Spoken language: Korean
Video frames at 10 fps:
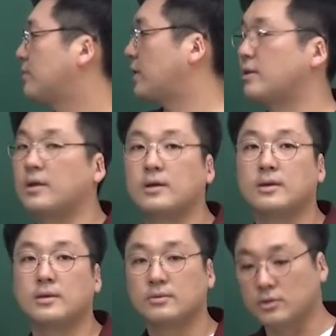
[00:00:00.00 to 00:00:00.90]
되겠네.
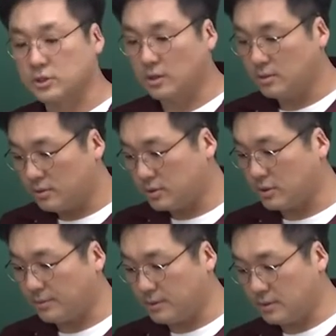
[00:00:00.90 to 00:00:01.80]
됐죠?
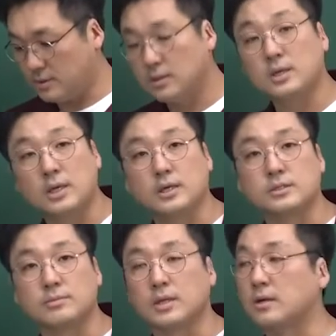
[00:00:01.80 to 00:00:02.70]
정답은
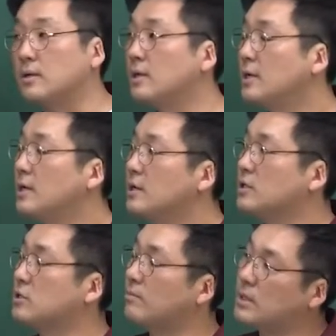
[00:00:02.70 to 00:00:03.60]
1이었습니다.
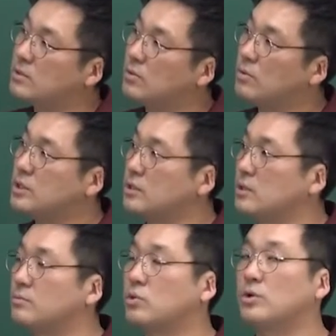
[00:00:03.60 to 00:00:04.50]
그래서 전반적으로
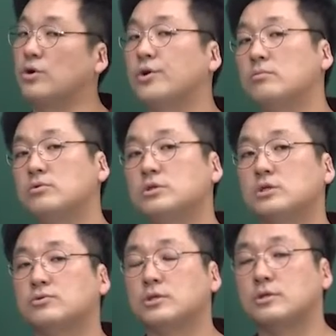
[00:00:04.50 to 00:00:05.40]
지금 총
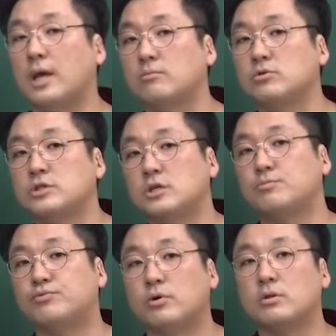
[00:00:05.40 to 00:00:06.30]
8문제 중에서
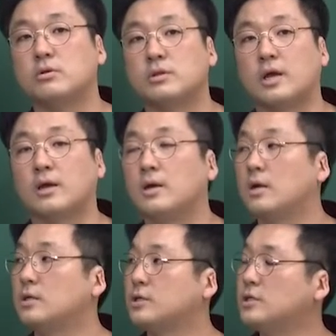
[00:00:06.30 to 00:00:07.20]
4문제를 풀었는데
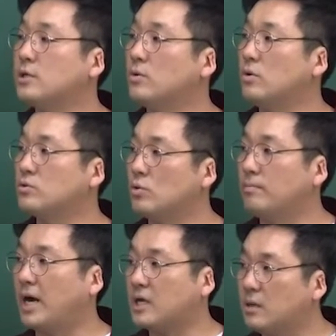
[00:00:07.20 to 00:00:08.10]
실제로 좀
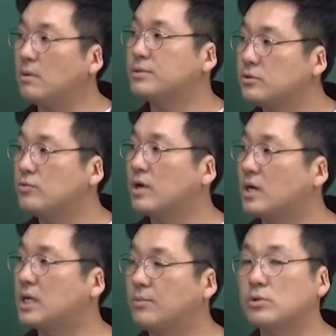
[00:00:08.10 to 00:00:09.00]
막힘없이
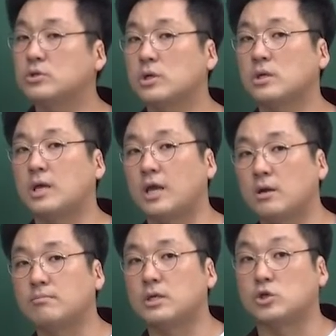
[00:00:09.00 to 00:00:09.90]
우리가 기본적인
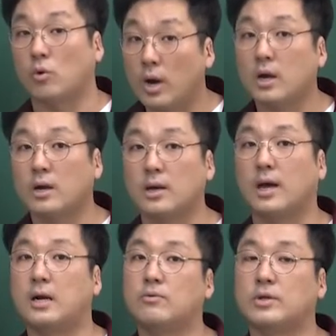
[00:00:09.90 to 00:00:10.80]
개념만 정확하게
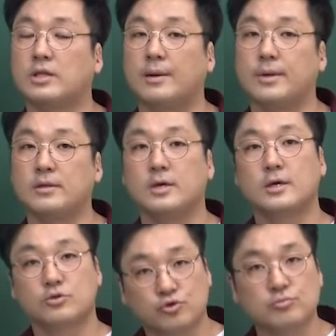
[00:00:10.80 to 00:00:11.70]
알고 있다면
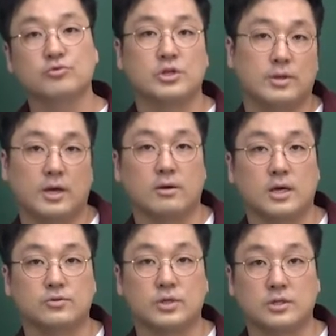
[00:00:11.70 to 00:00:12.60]
충분히
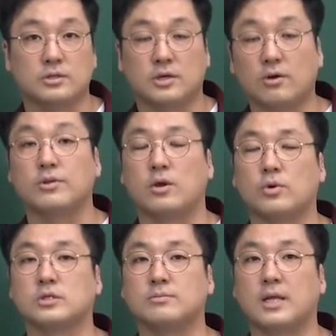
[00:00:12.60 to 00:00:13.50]
해결할 수 있는 그런
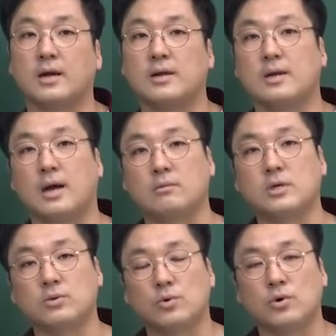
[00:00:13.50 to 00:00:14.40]
내용이었습니다.
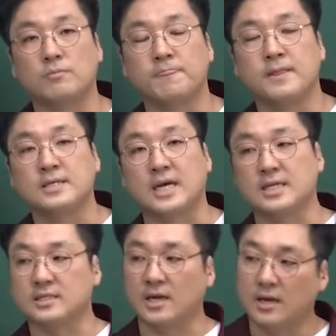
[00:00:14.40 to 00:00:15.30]
아무래도 제가
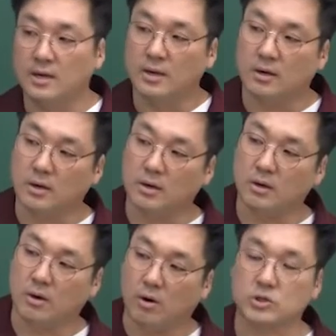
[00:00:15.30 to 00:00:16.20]
이제
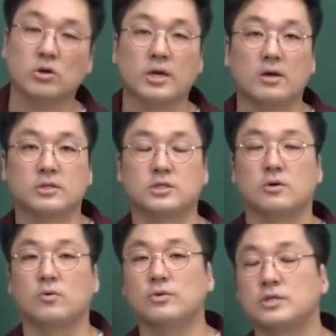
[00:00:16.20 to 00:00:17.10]
어,
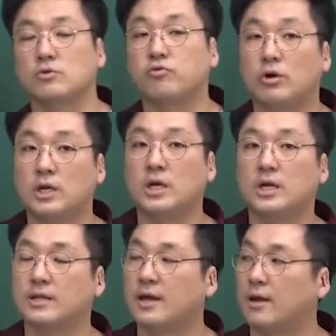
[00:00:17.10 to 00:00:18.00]
어저께였죠. 오늘 이제 9월
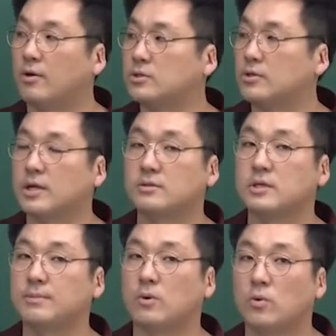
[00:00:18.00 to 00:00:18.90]
1일인데 어저께
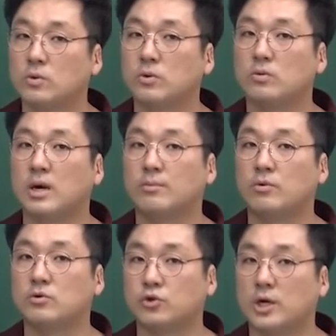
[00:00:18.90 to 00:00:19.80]
선생님이 공통
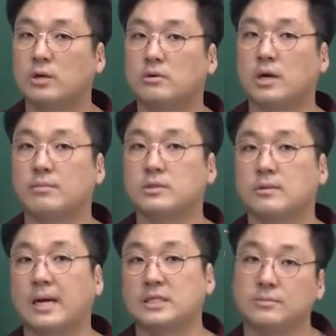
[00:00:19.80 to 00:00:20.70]
과목을 촬영을
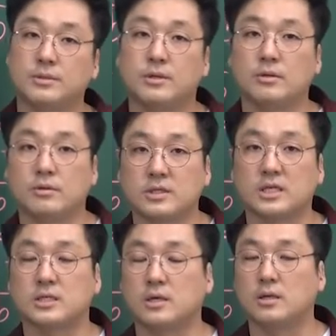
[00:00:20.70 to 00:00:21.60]
하면서 말씀을 드렸던
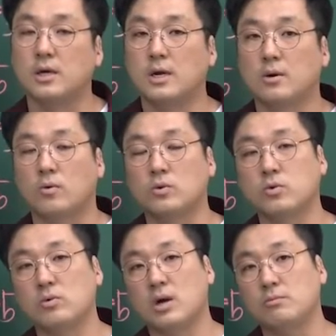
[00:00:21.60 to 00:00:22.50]
사실은
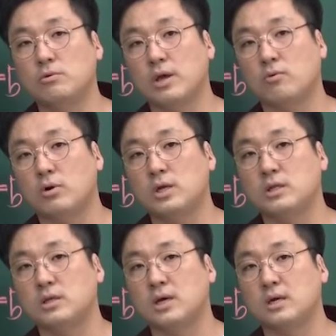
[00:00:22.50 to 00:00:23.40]
공통 과목의
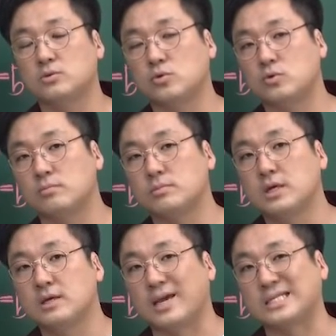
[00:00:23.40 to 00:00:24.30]
퀄리티와 조금
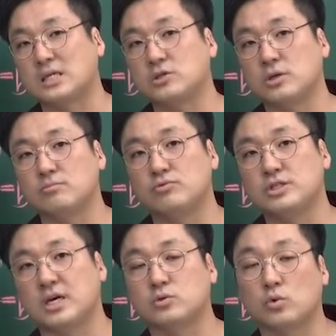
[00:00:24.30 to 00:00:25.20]
계산적인
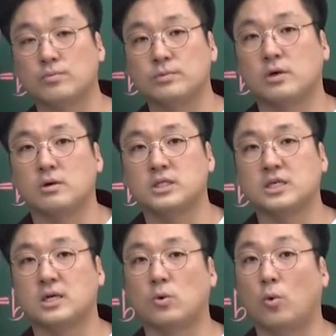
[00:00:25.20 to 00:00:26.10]
문제가 조금 더
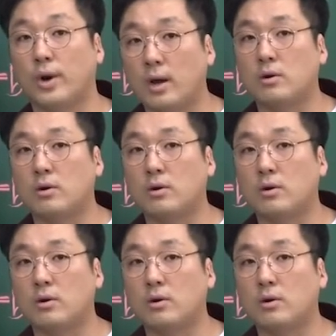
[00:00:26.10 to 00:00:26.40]
시간이 오래